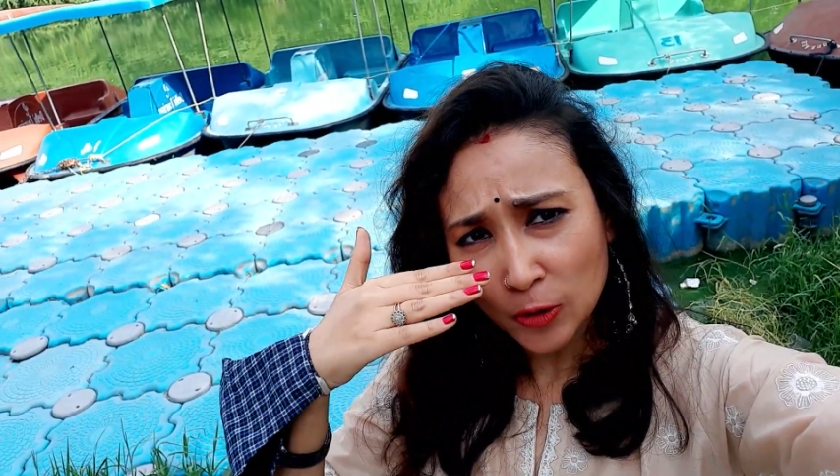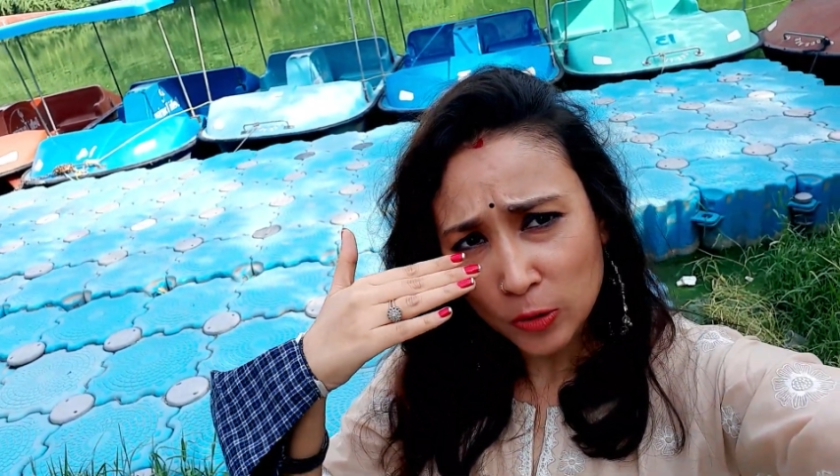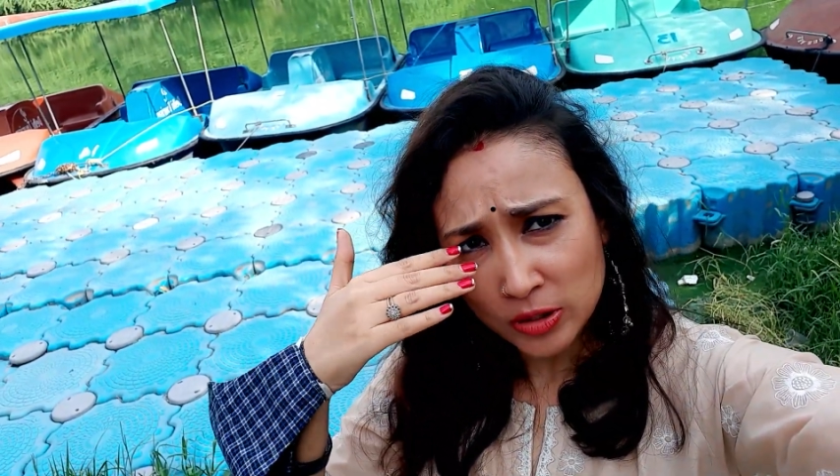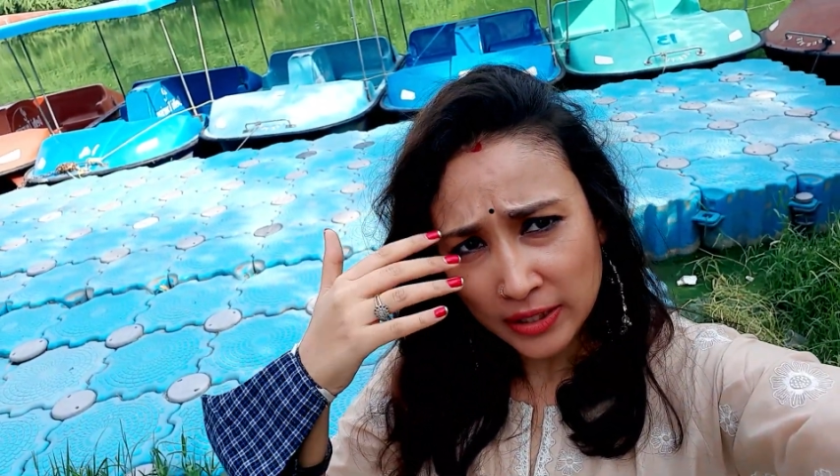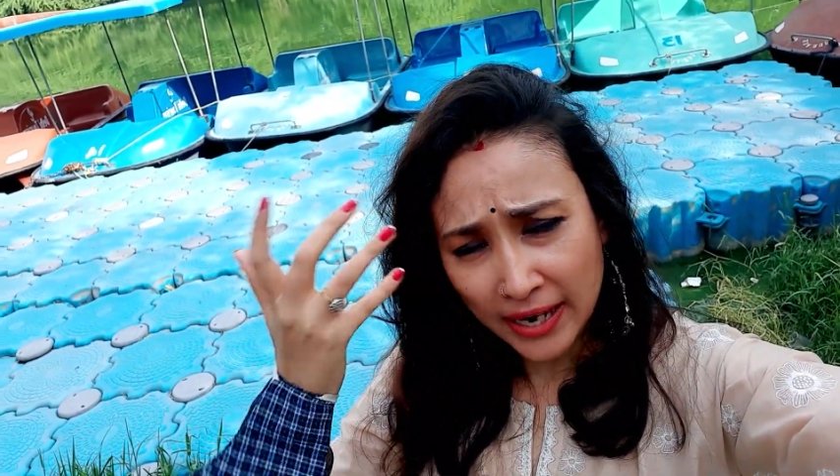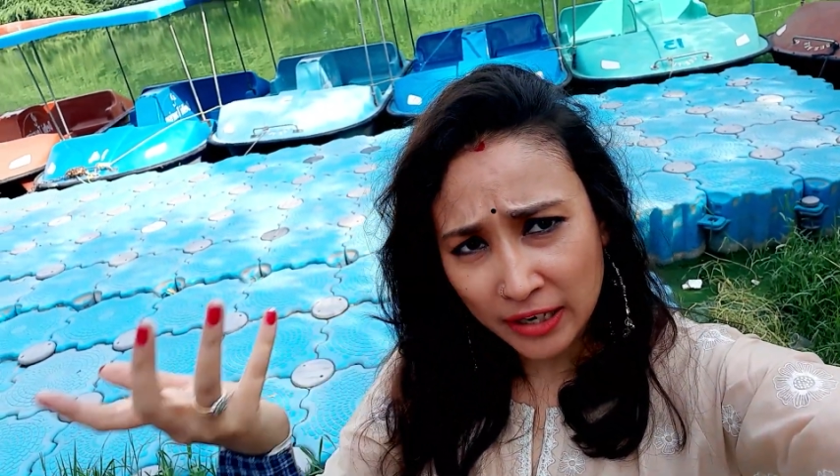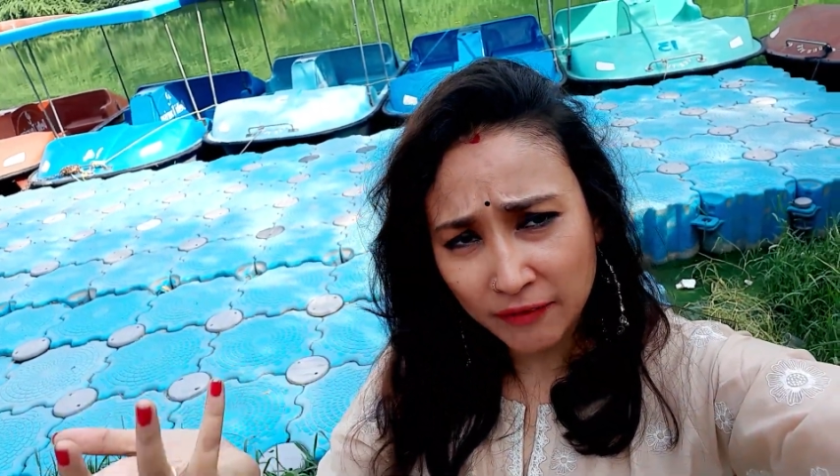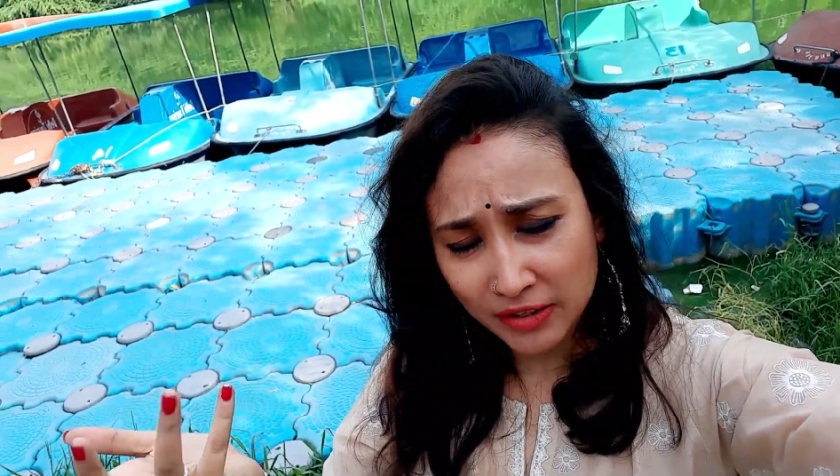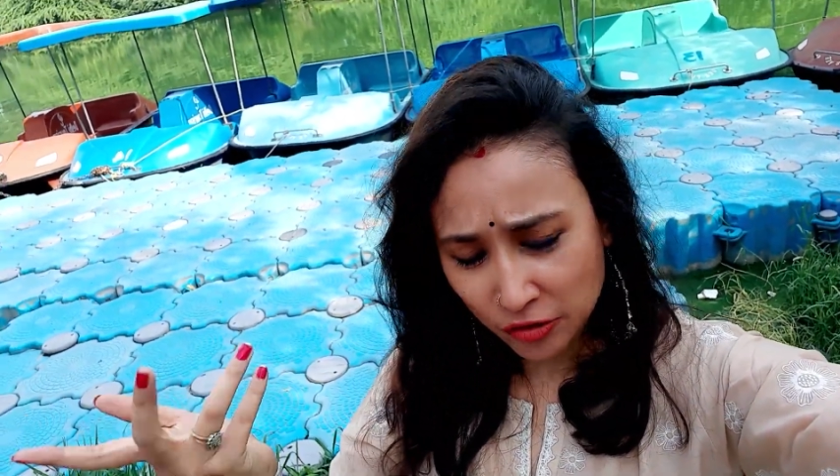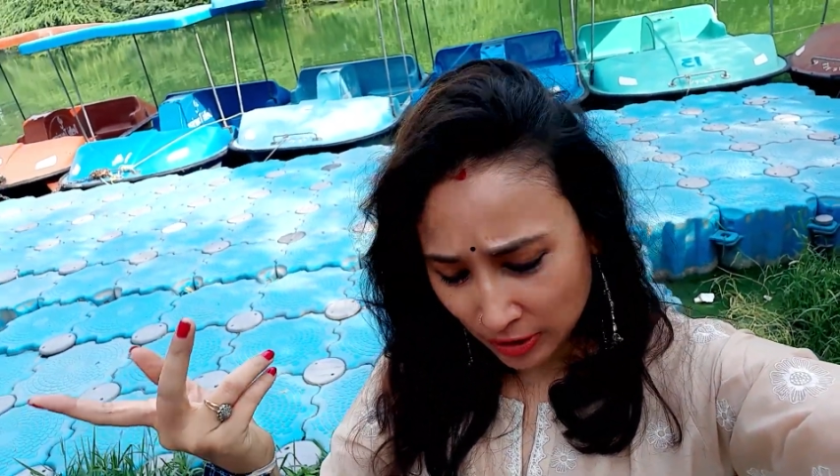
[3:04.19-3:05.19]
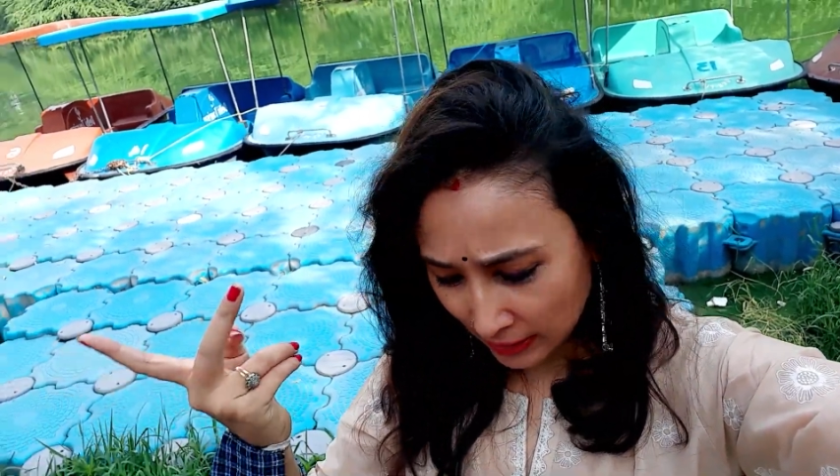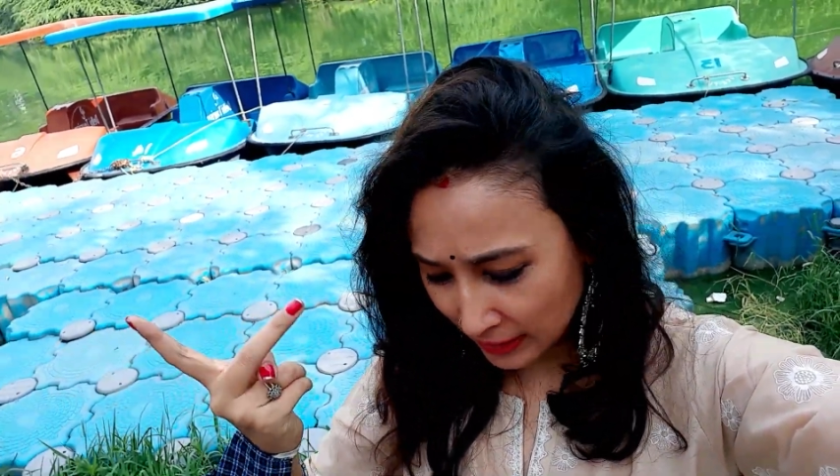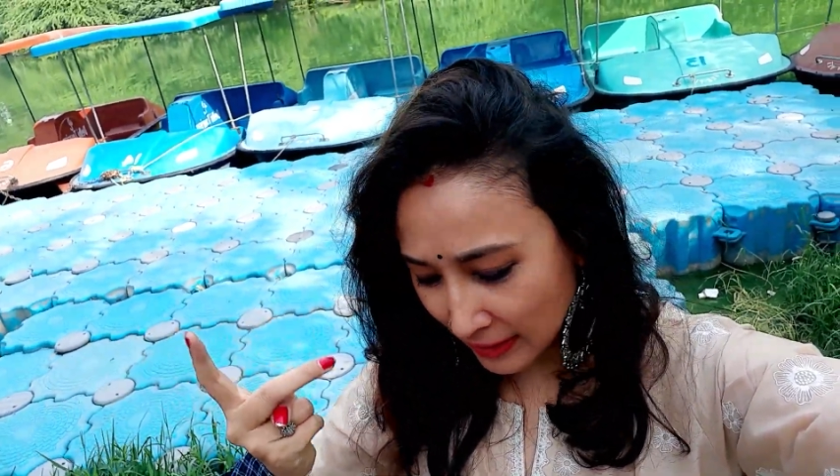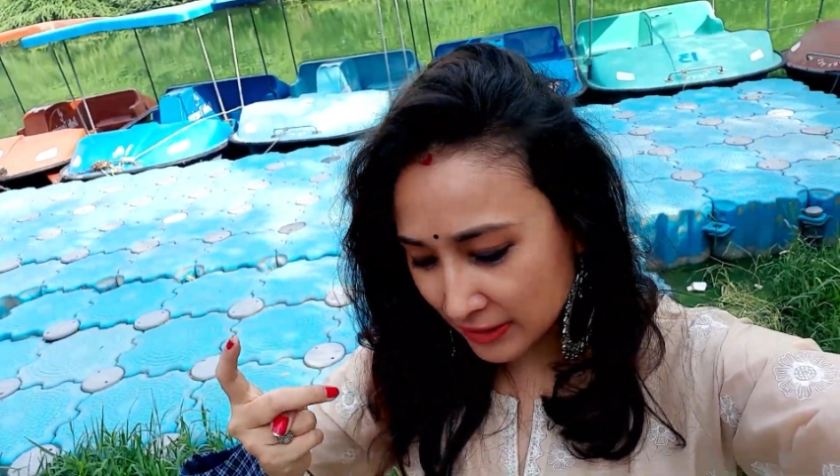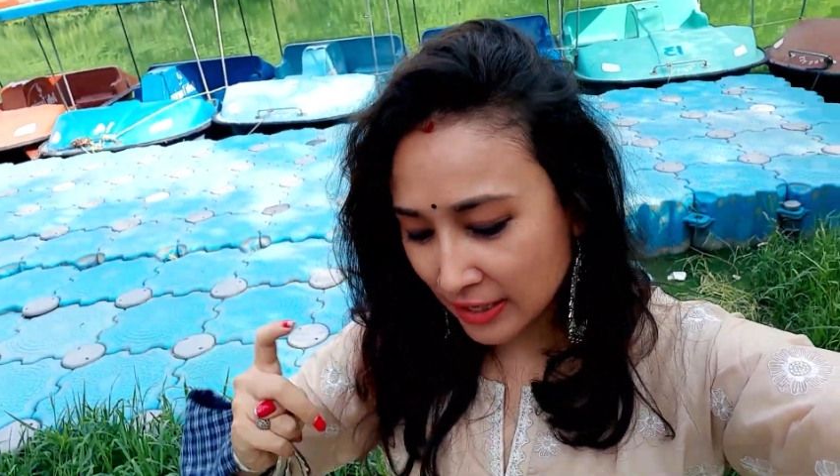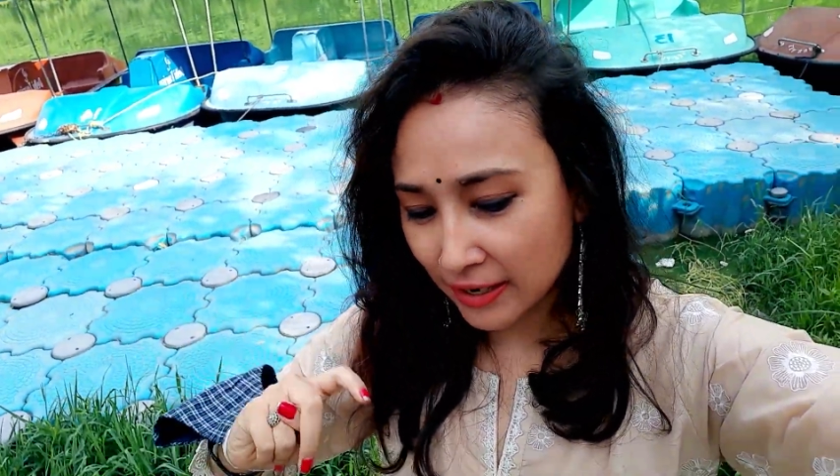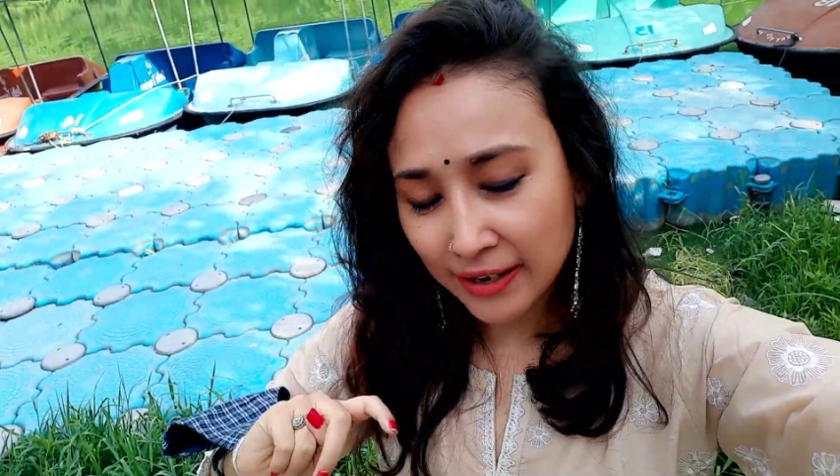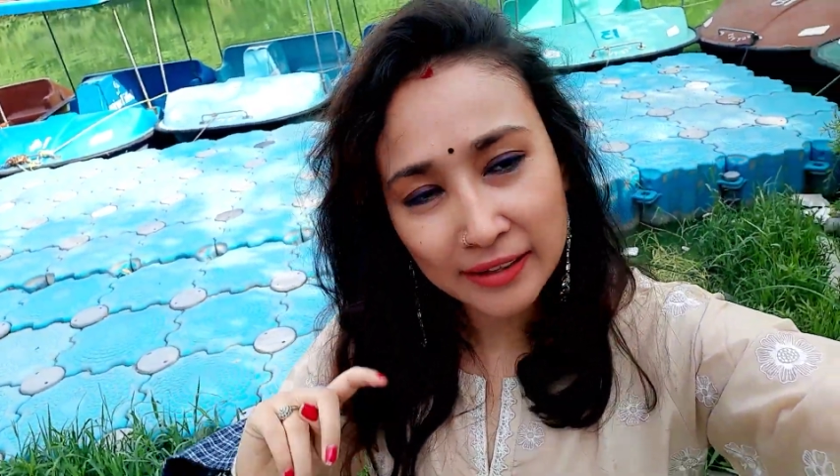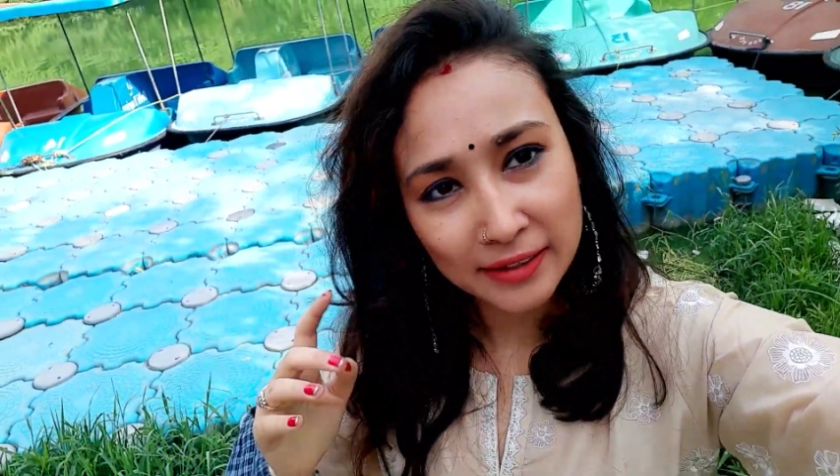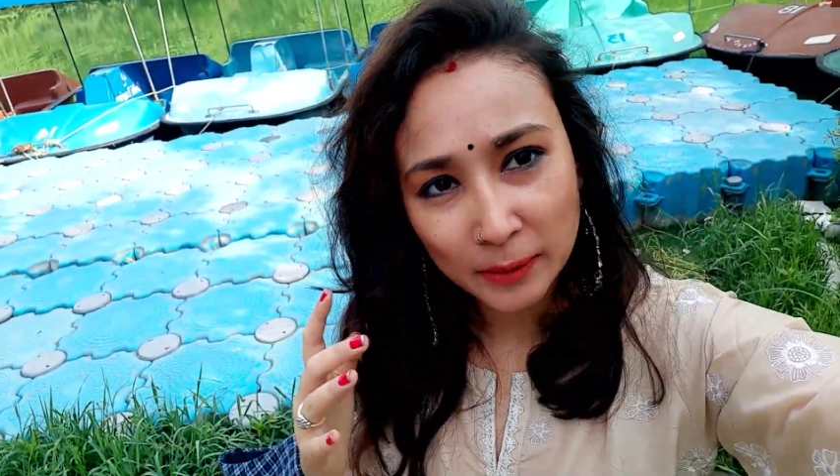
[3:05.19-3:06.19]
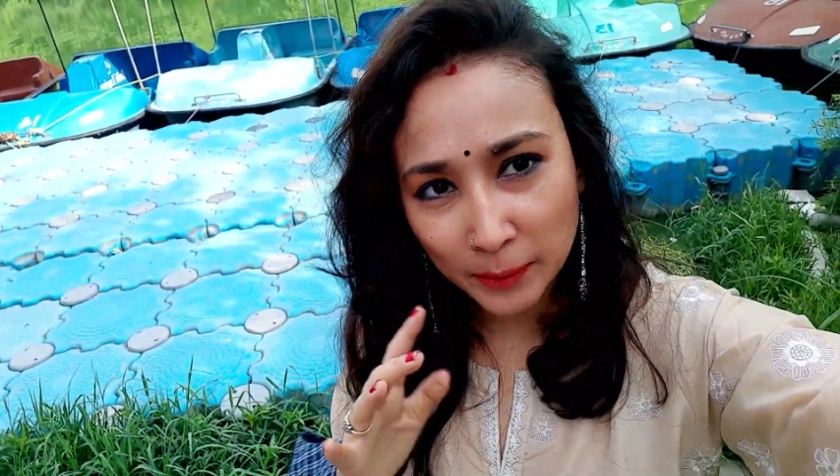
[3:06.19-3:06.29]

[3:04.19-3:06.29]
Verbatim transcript: कुछ एडवेंचर करना चाह रहे थे